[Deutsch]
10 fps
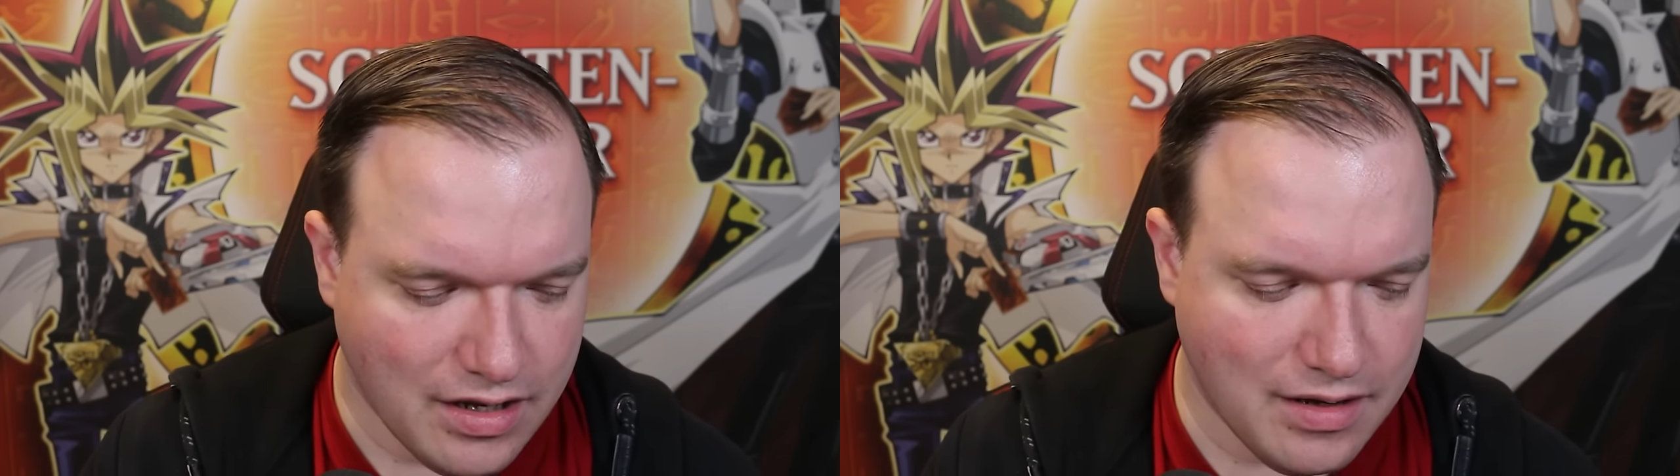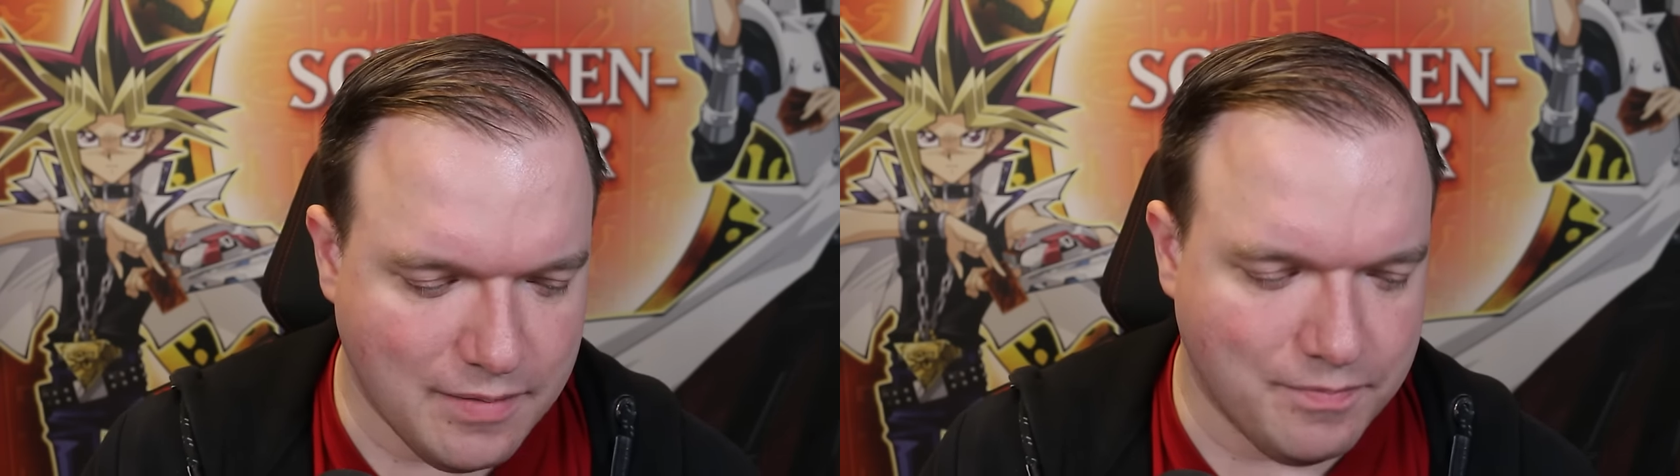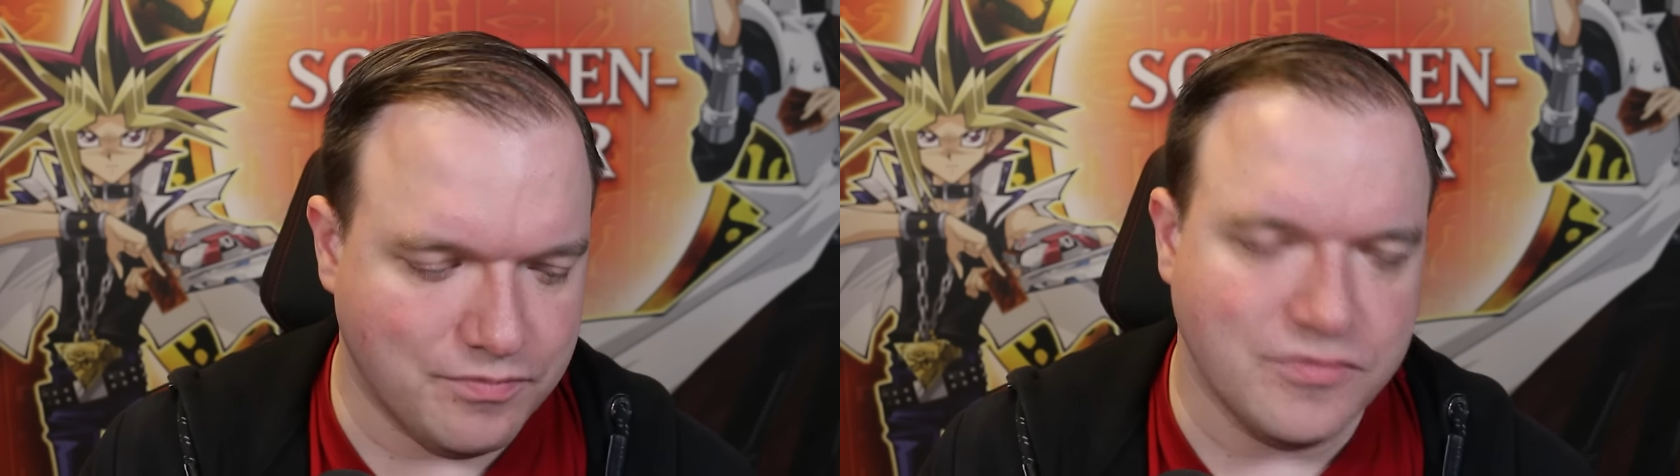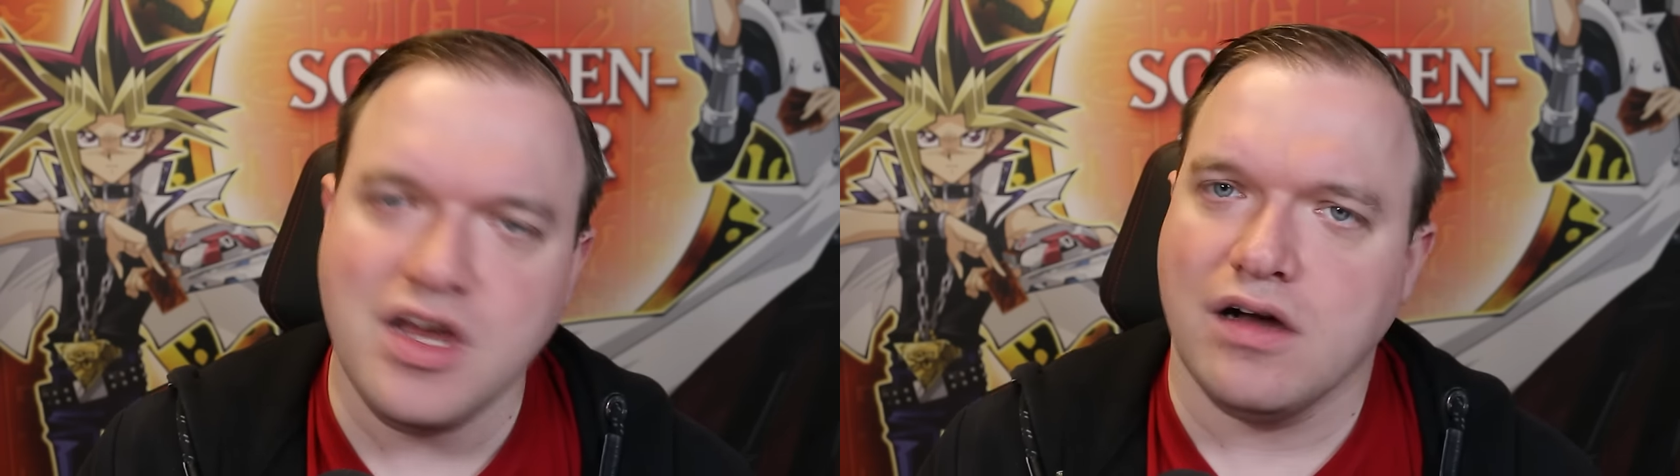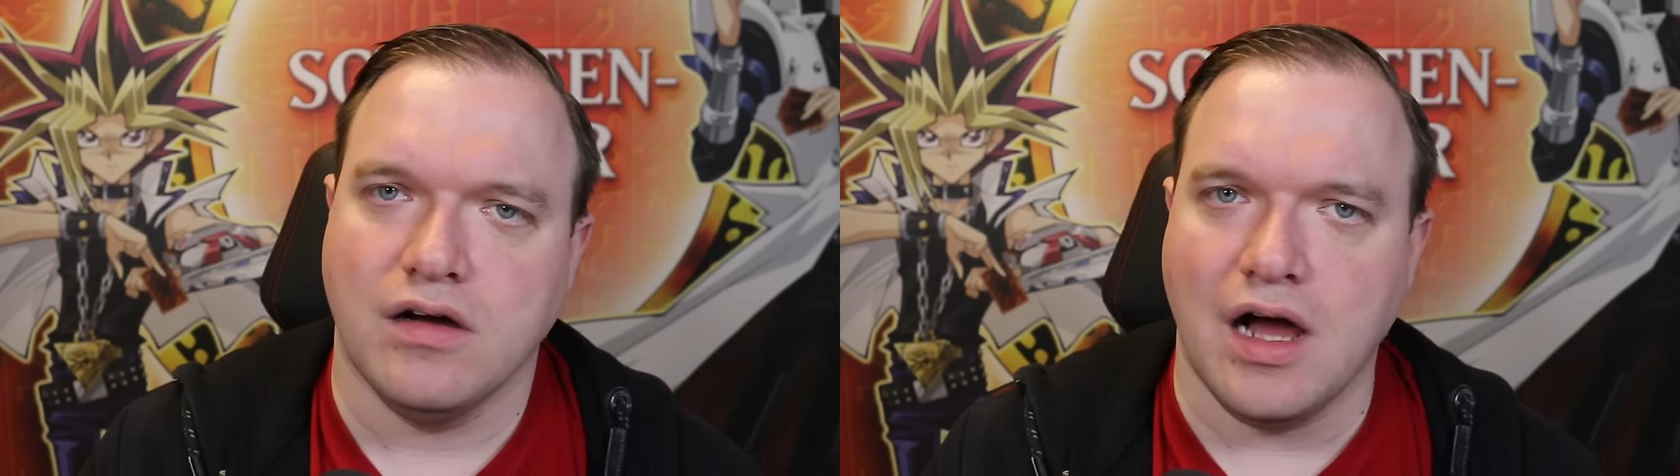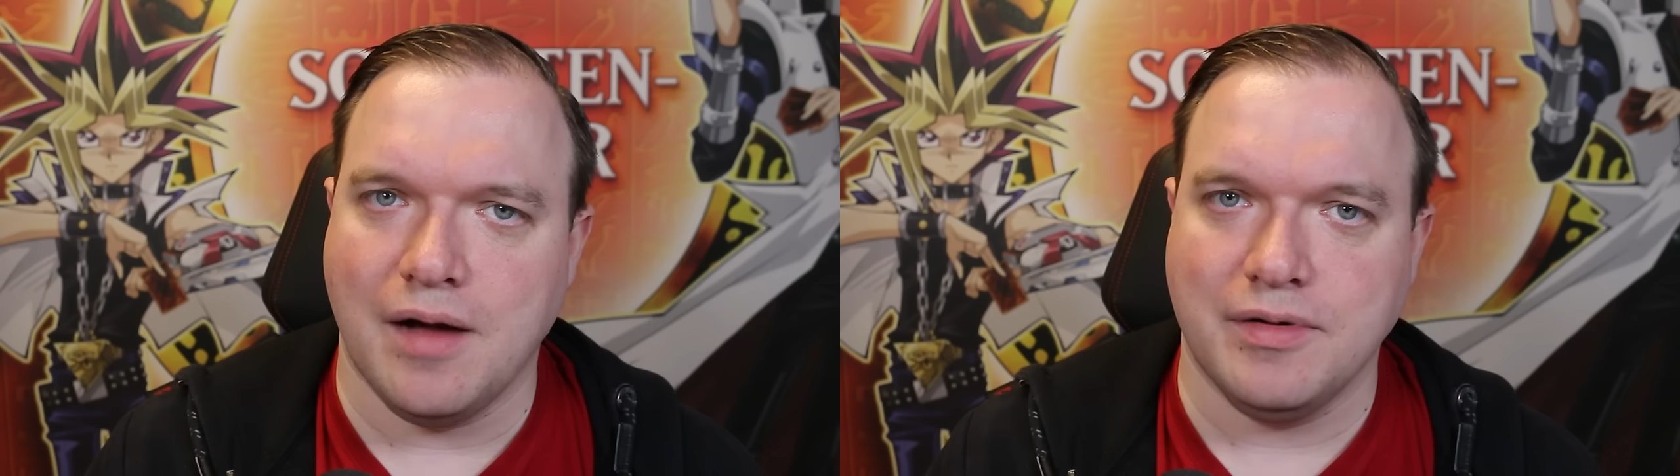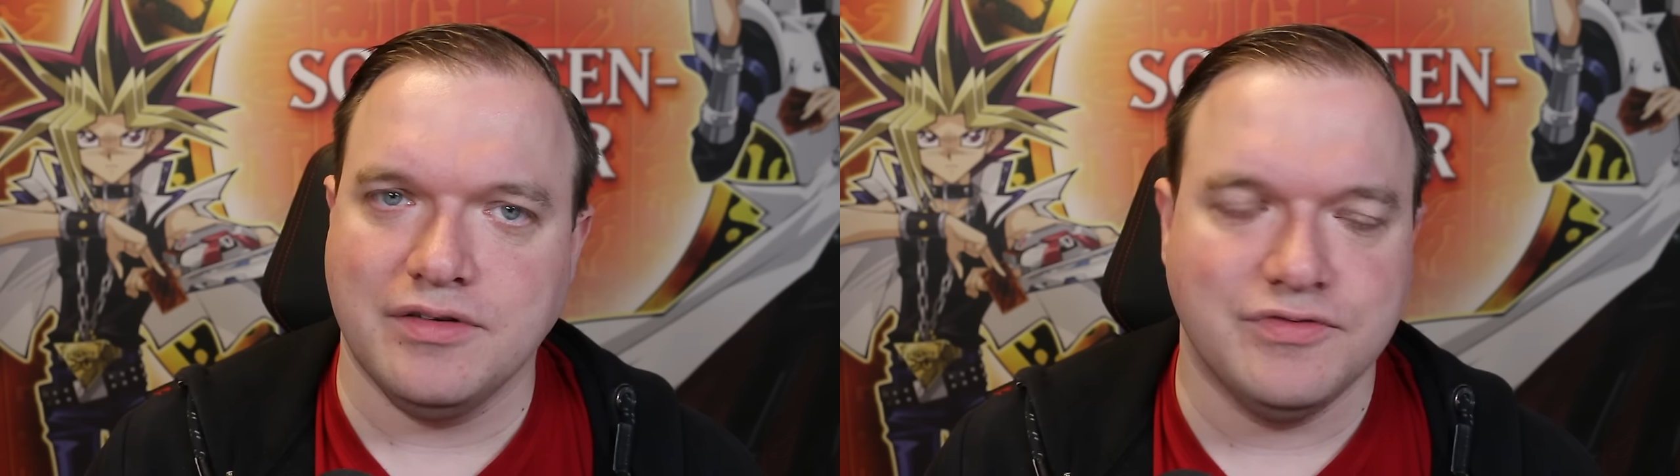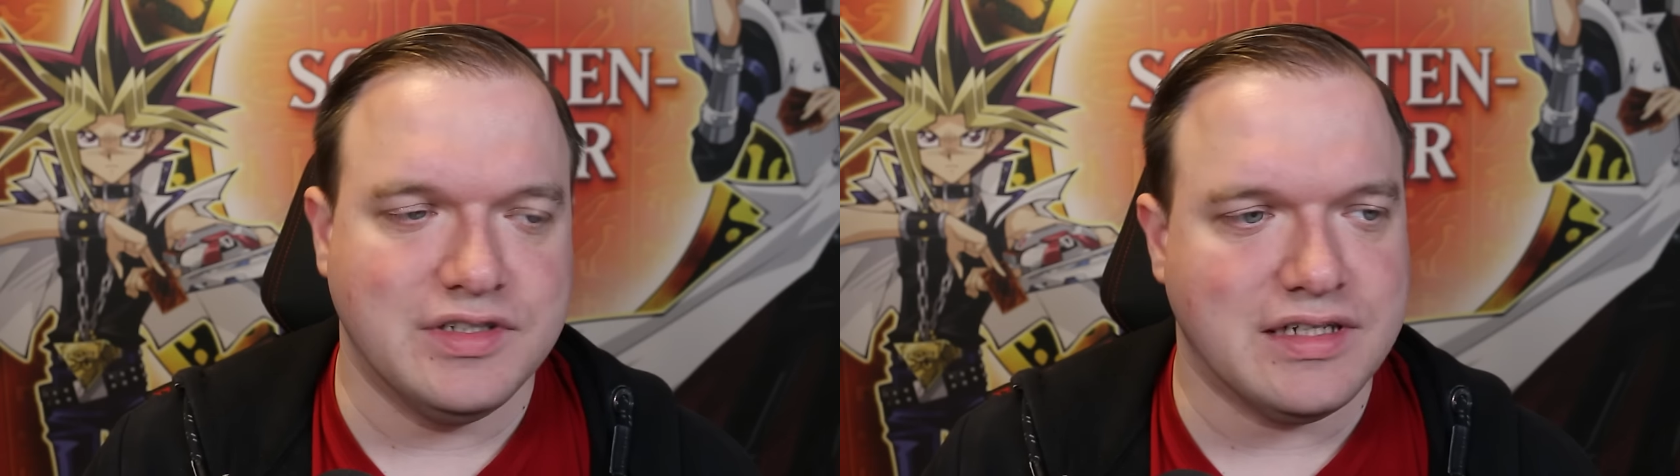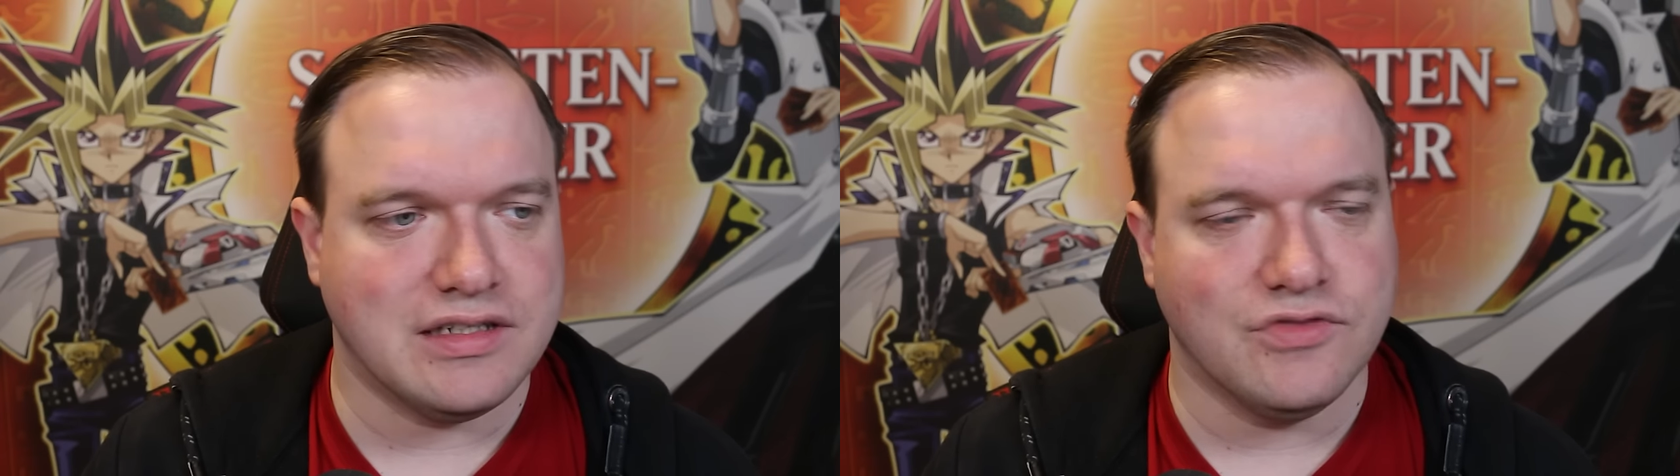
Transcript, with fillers: Ähm, ja, aber wie gesagt,